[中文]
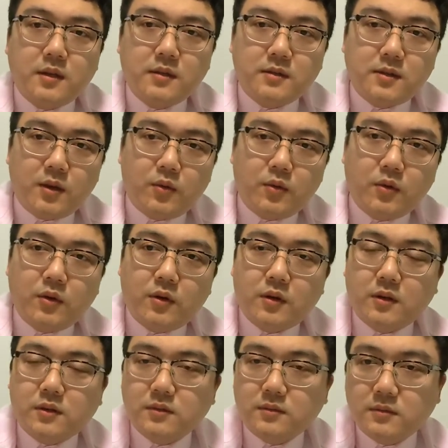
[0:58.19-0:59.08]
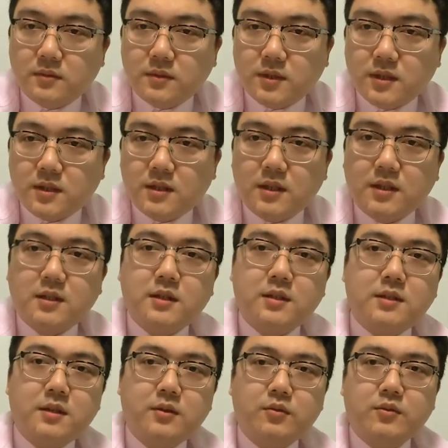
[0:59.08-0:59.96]
在我进行一些
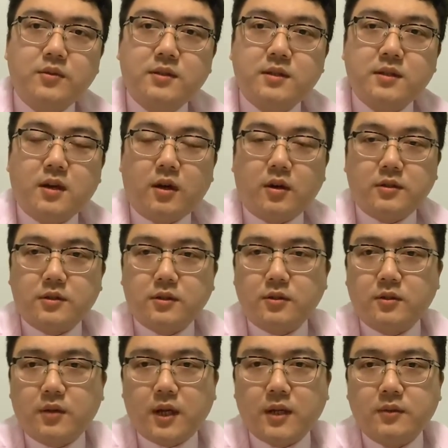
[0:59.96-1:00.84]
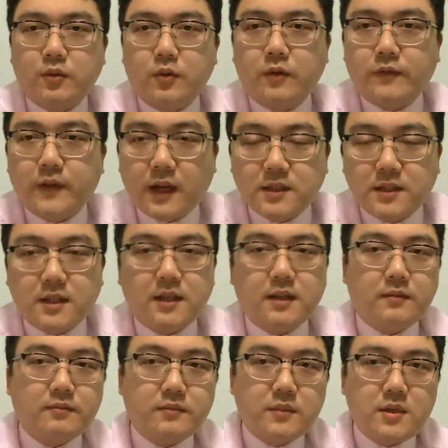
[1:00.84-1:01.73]
深入思考之后啊，我发现，
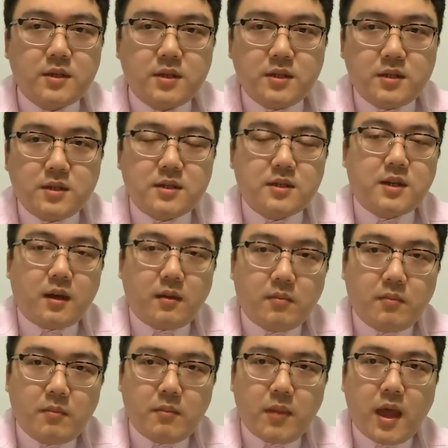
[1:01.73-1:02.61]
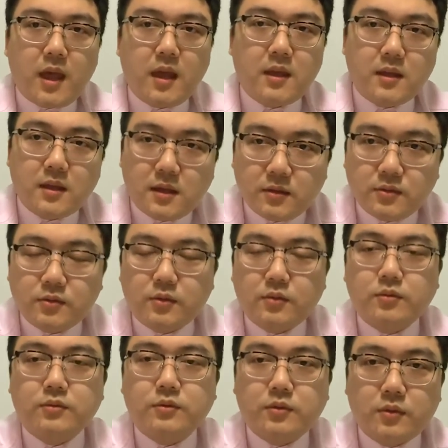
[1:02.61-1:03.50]
事实上每一个
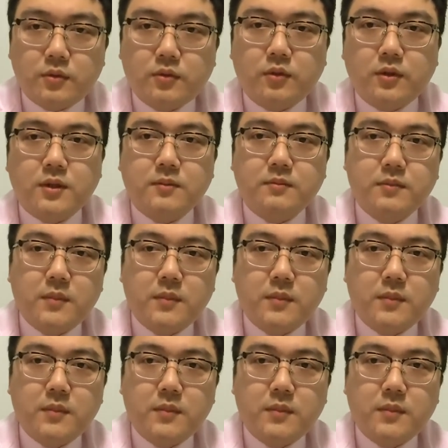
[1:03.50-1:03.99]
中中国人。